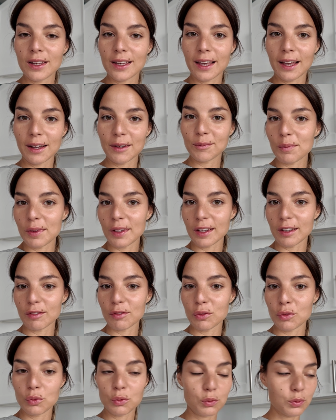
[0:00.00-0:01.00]
les gars.
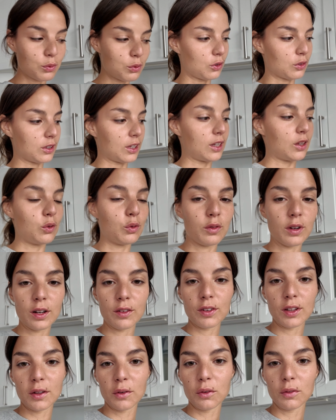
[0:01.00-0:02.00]
Bienvenue dans cette nouvelle
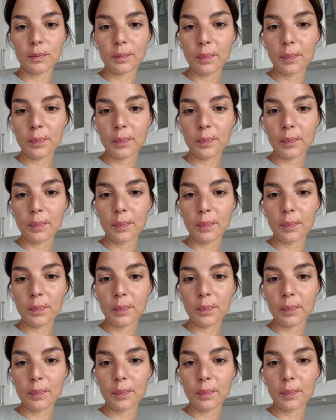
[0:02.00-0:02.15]
vidéo.